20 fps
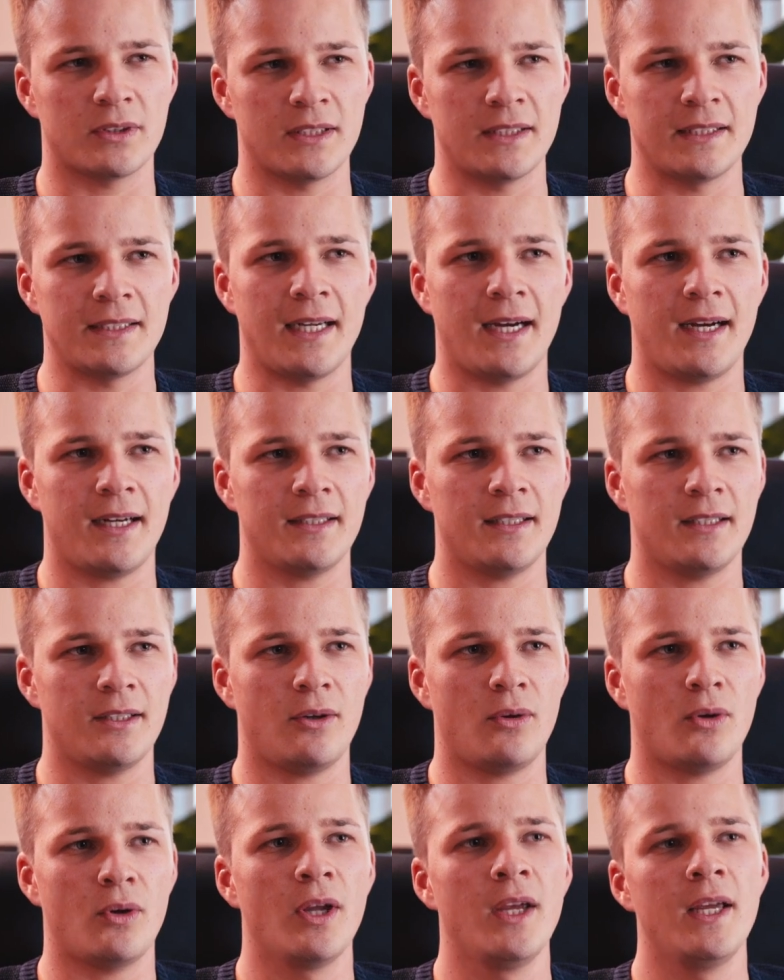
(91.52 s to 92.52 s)
sind da dann
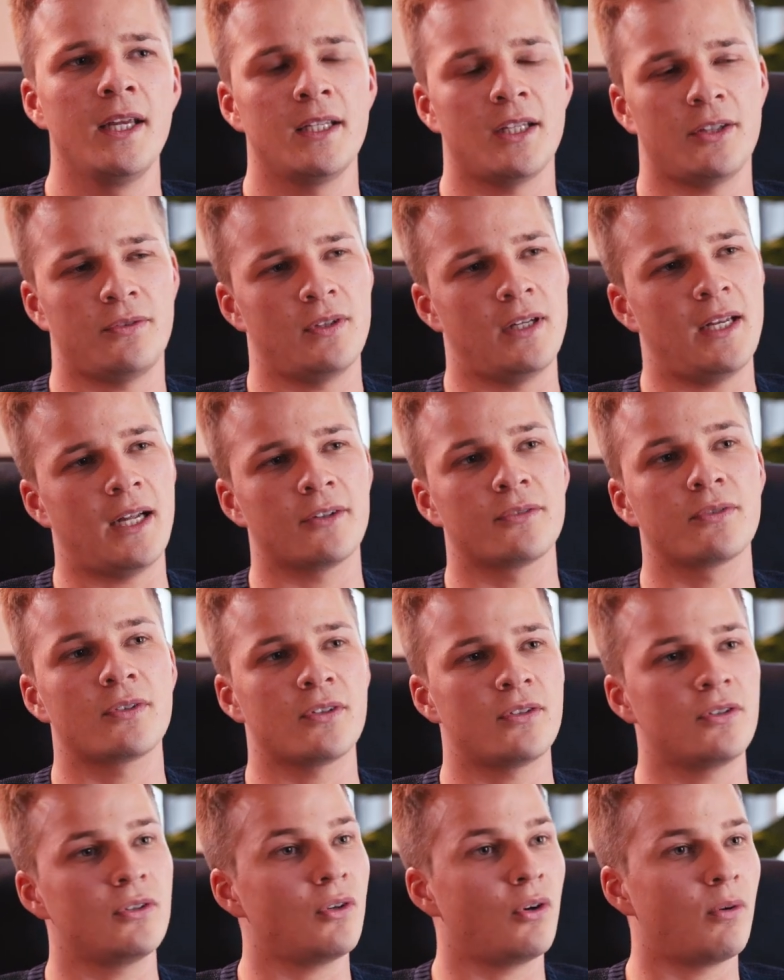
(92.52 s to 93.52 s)
auch, dass wir
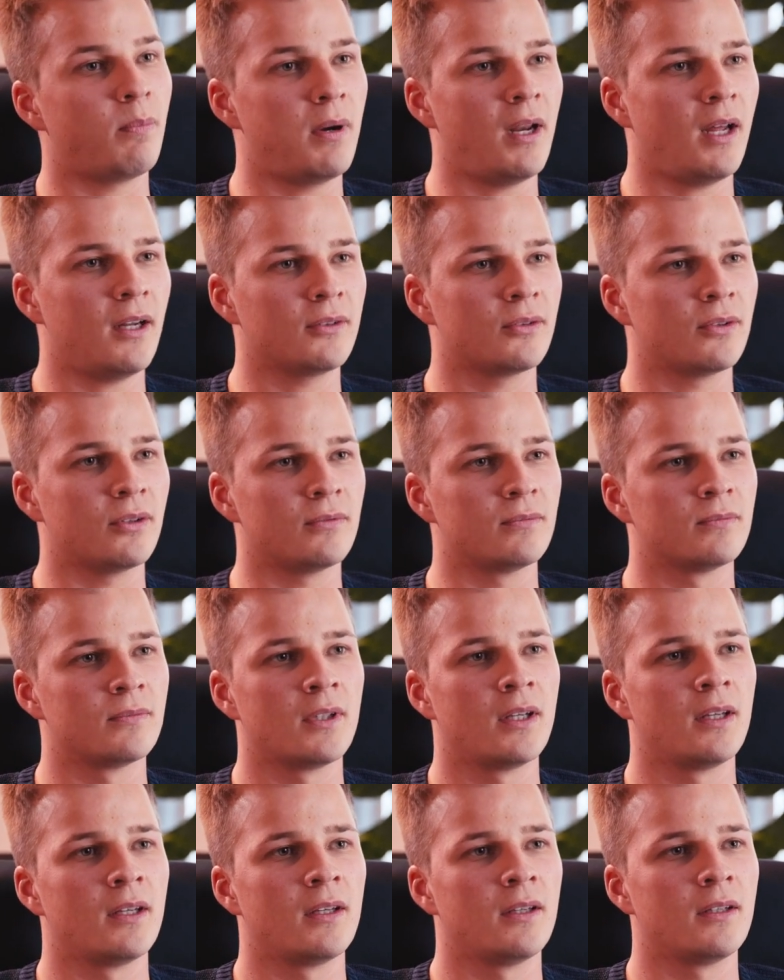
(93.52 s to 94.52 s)
langfristig auch planen können.
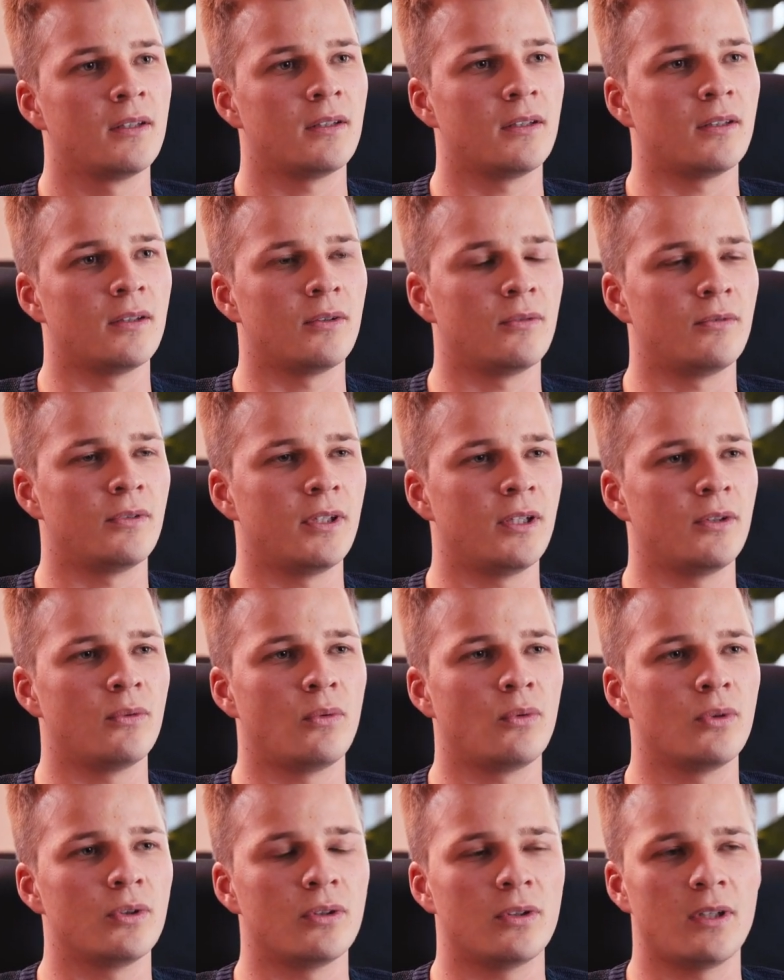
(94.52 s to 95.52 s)
Äh, denn
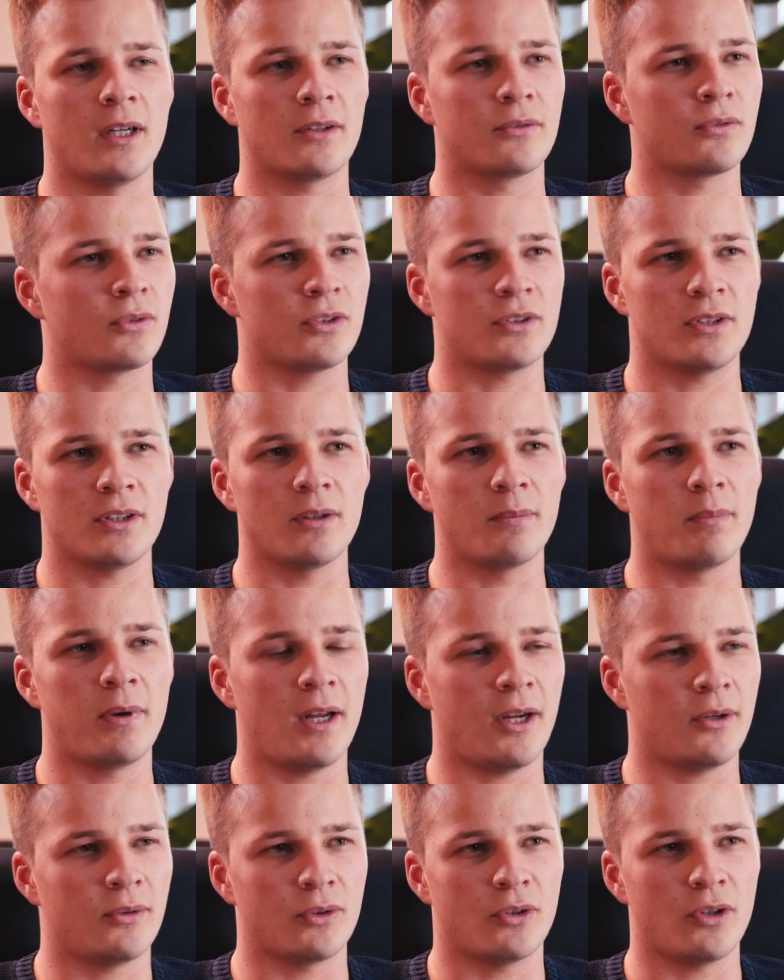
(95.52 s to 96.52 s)
ohne langfristige
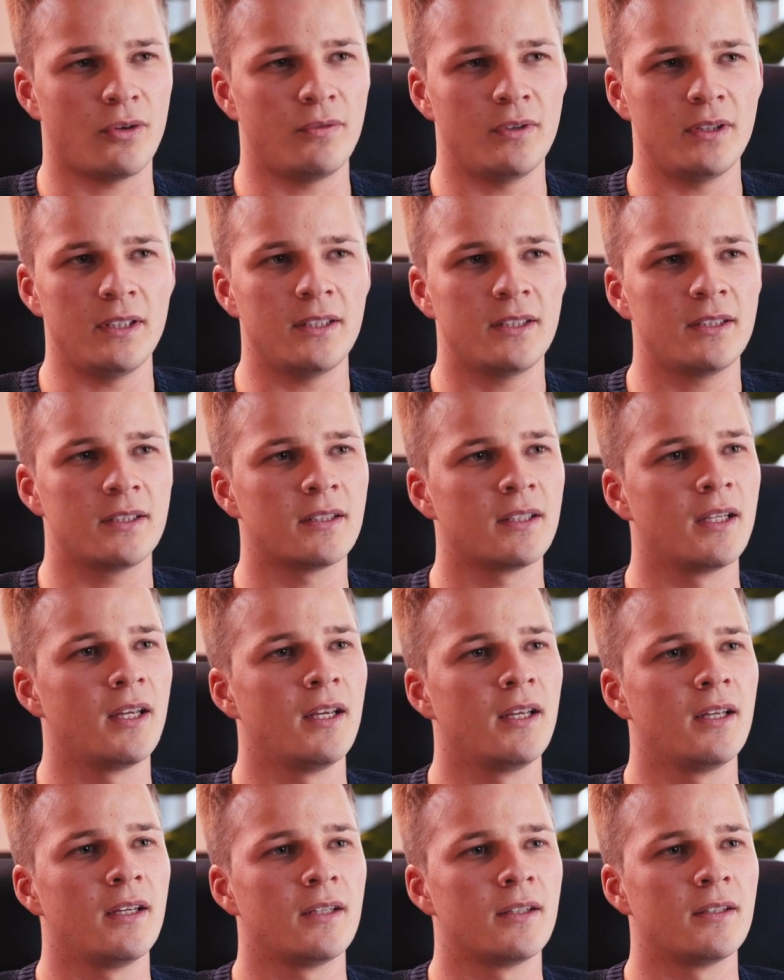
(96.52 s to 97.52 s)
Planung können wir nicht
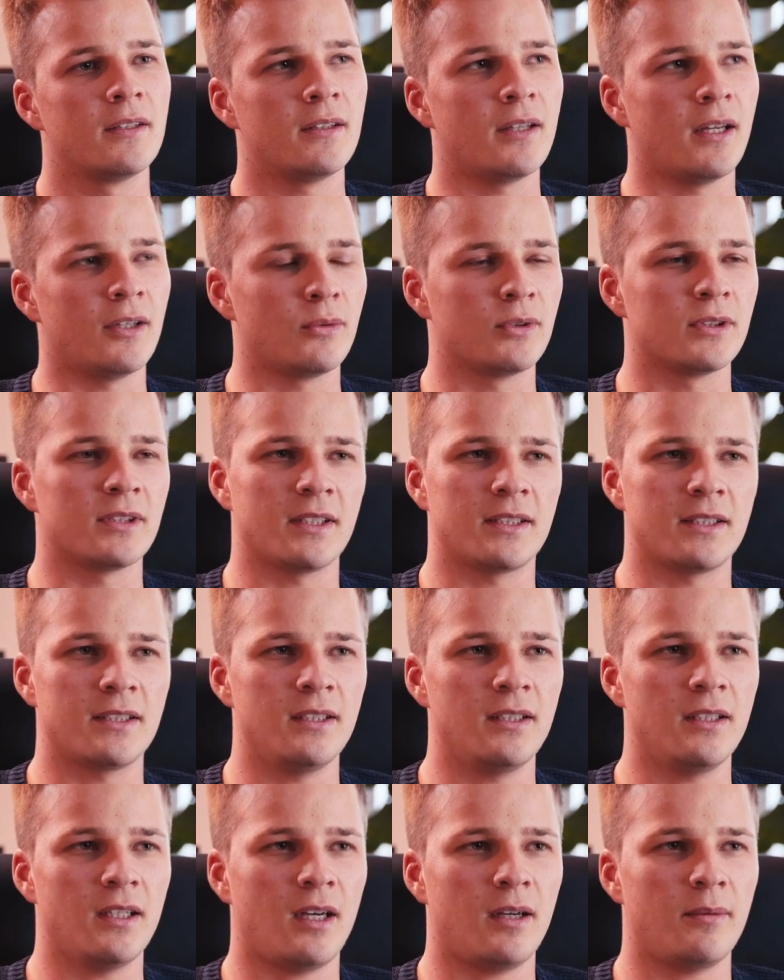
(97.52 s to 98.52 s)
an unser
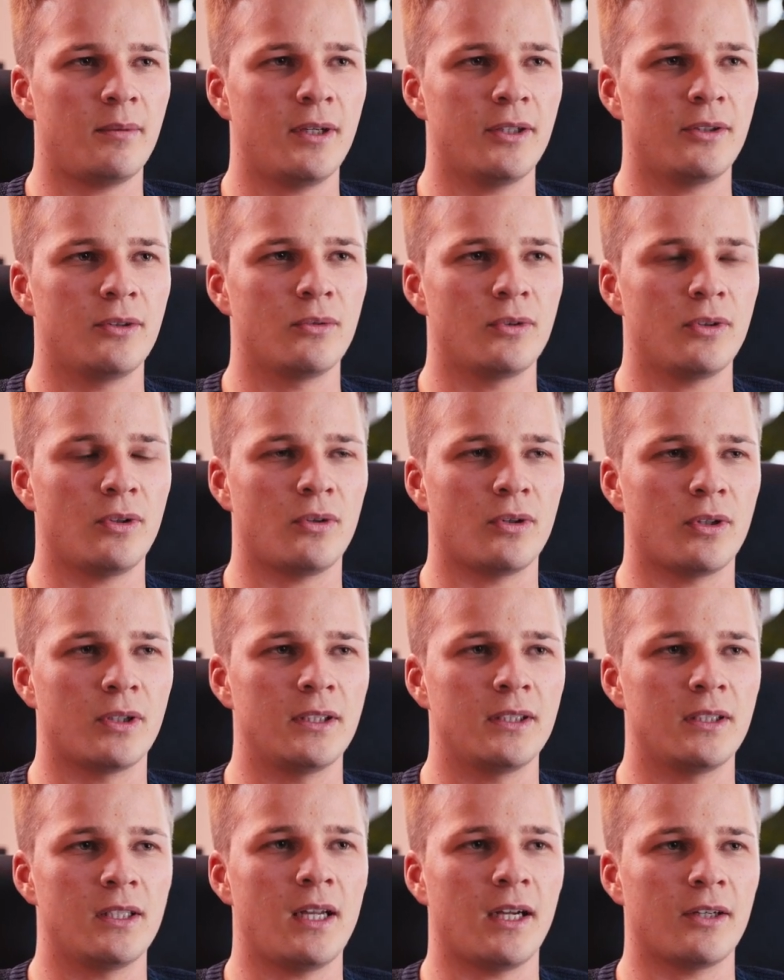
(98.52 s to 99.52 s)
Ziel arbeiten und auch
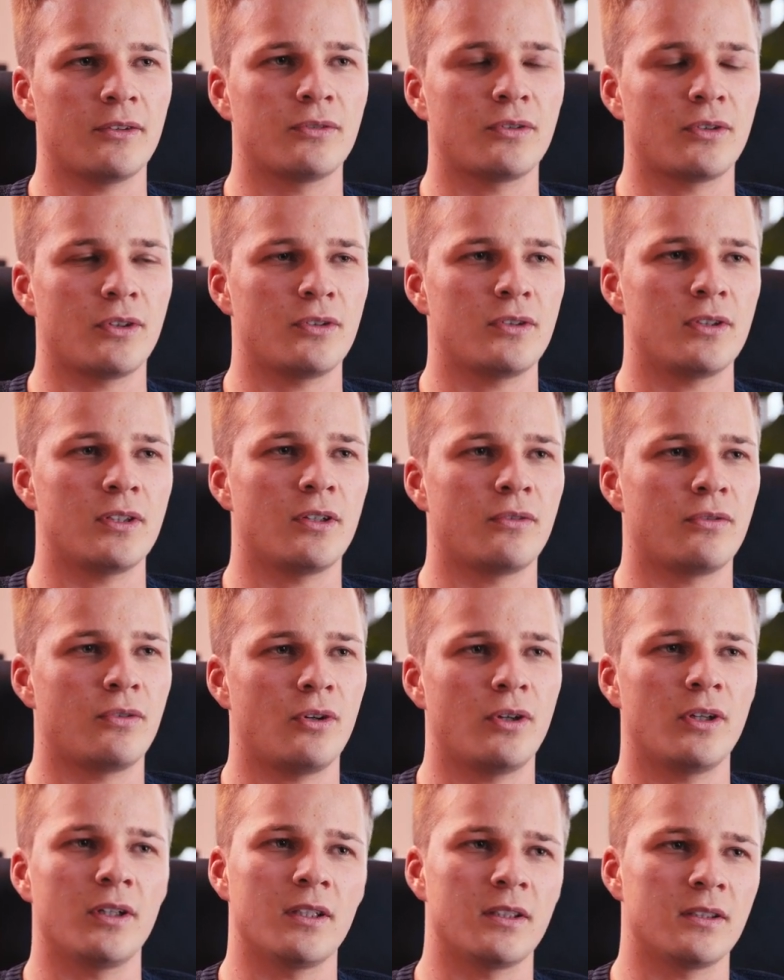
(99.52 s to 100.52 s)
nicht langfristig
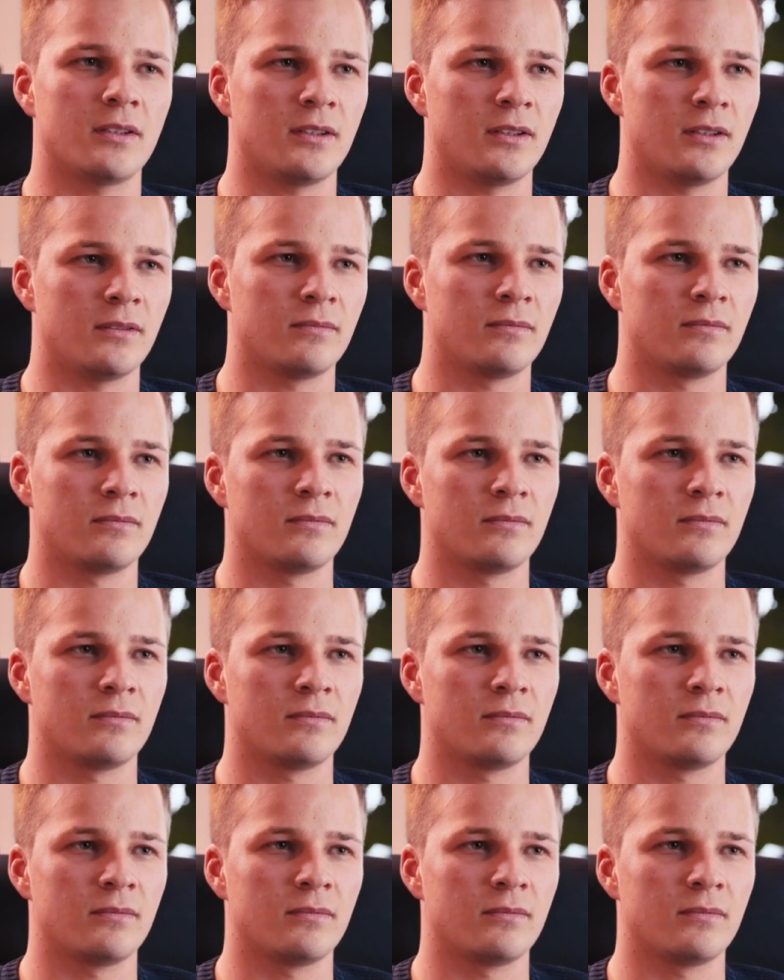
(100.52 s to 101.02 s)
Erfolge erzielen.